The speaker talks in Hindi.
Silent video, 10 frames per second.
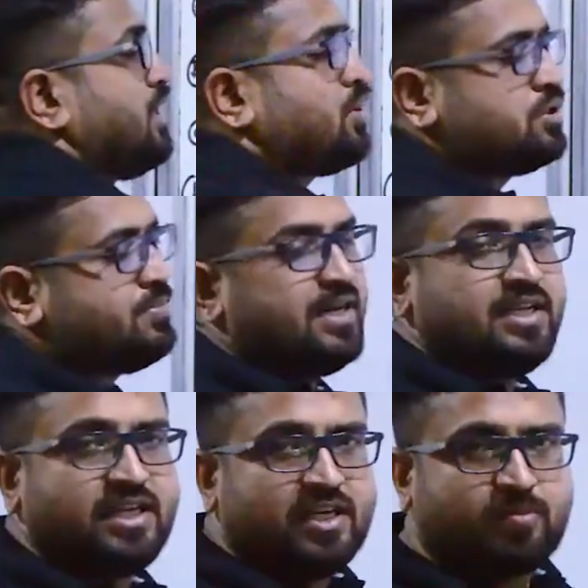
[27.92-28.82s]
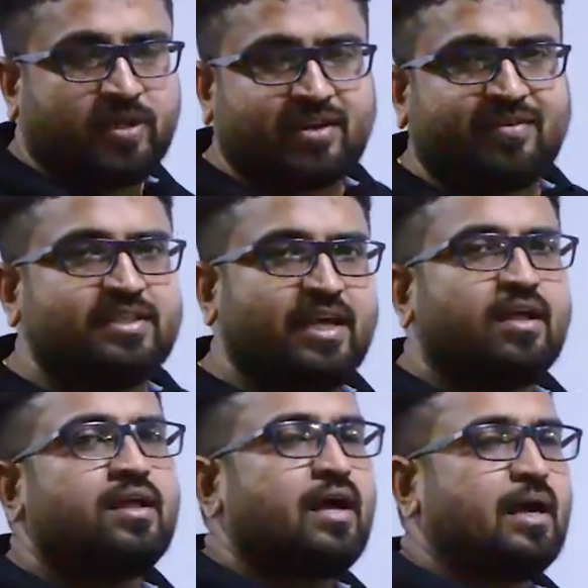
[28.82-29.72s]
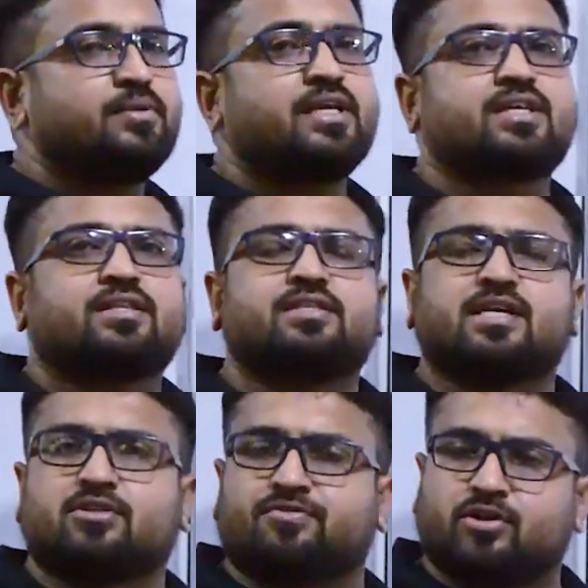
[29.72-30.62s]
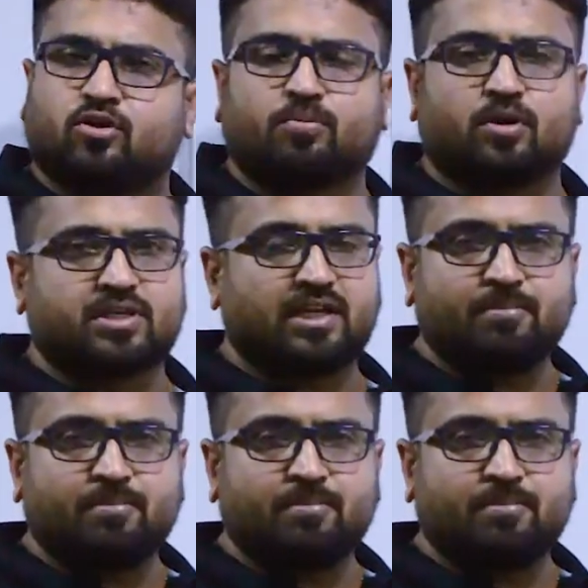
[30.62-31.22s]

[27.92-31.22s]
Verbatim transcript: ये क्वेश्चन मैंने नीचे डिस्प्ले करवा दिया आप देख सकते हैं चाहे तो वीडियो को पॉज करके